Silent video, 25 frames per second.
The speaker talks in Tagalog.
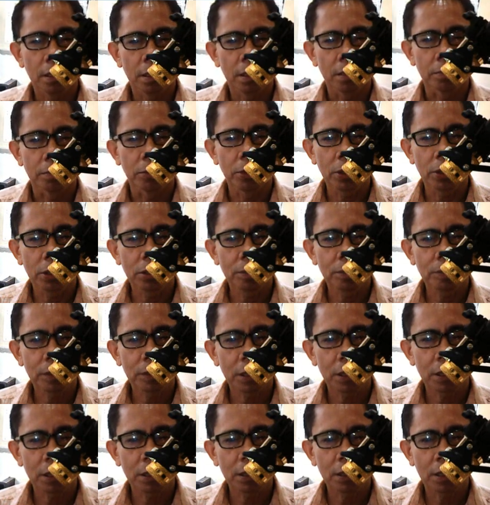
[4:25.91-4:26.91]
Volume
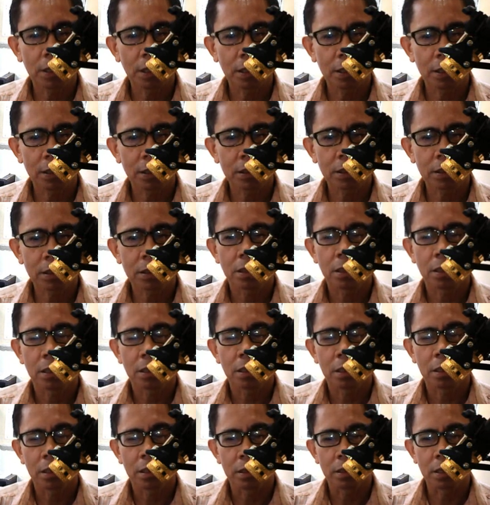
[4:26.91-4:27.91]
3 is
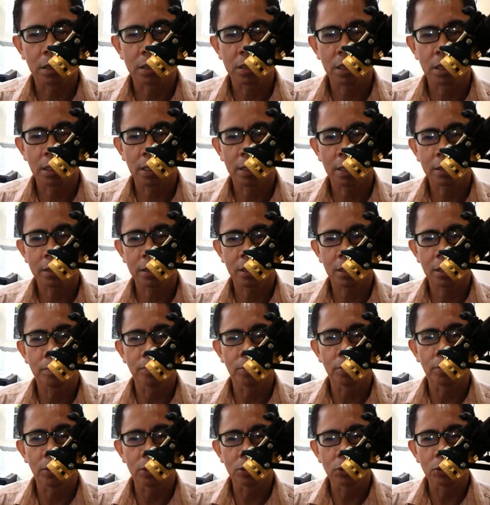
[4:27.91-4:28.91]
the selected
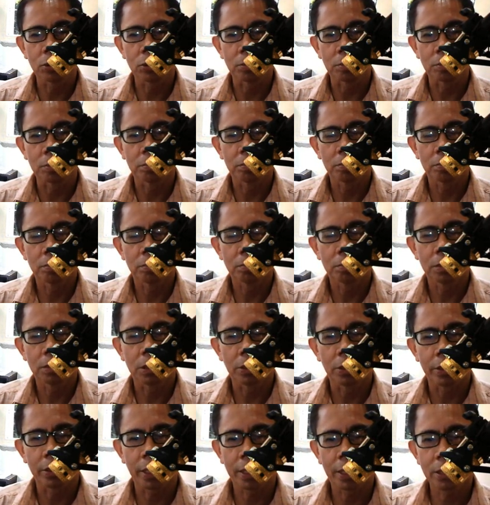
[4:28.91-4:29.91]
volume.
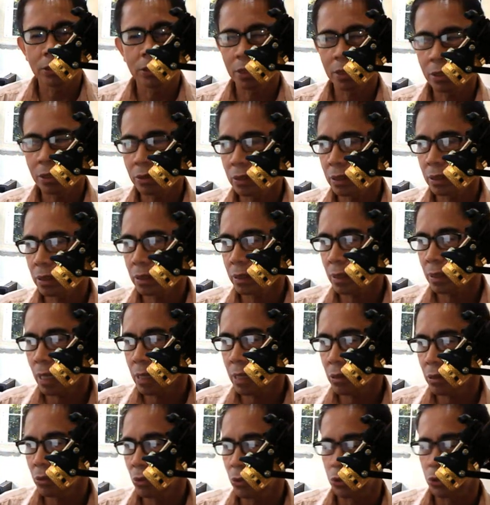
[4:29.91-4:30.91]
Okay? So, ngayon,
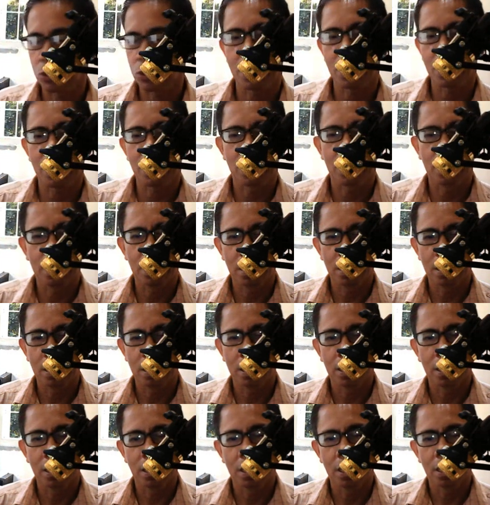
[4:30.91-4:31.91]
itatago ko siya
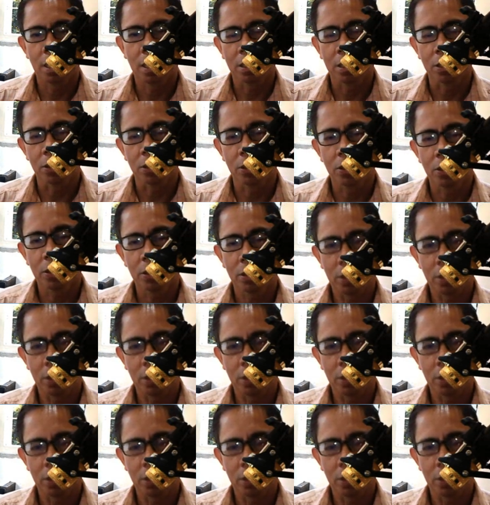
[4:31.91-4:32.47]
no